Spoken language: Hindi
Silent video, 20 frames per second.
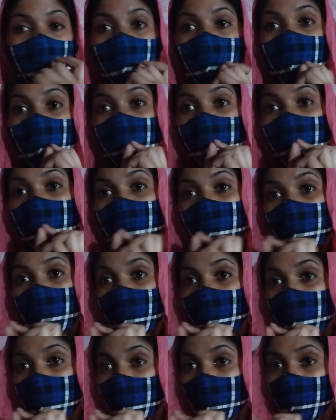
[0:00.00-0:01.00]
मुझे इधर से
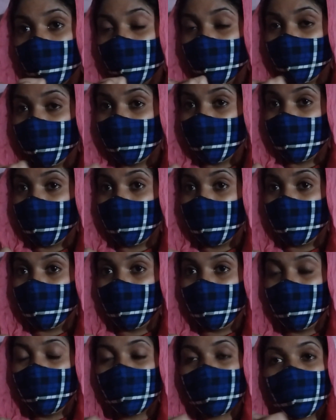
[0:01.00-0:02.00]
उधर ऑफिस जाना
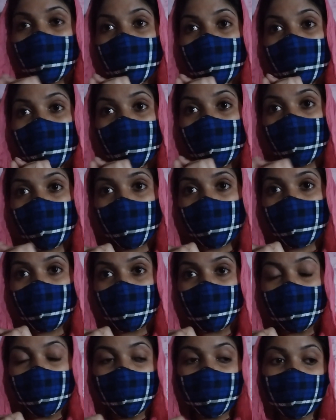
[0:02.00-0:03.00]
पड़ा इसलिए मैंने जॉब
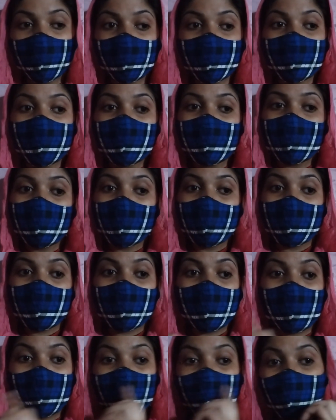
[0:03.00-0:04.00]
छोड़ी
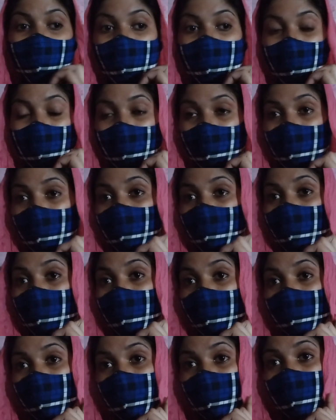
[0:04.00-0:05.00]
देन मुझे अकेले
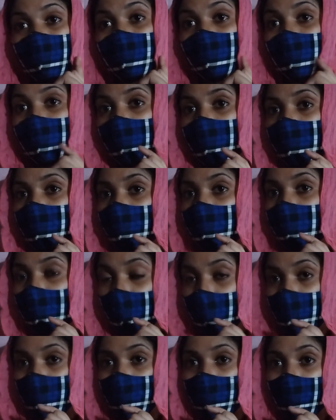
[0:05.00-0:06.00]
शुक्ला से यहाँ
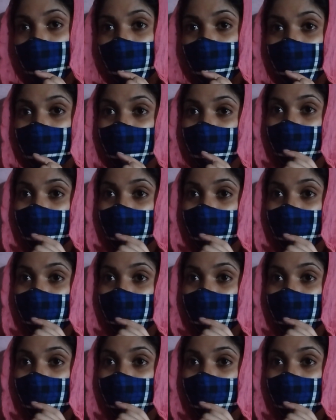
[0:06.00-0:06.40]
आना पड़ा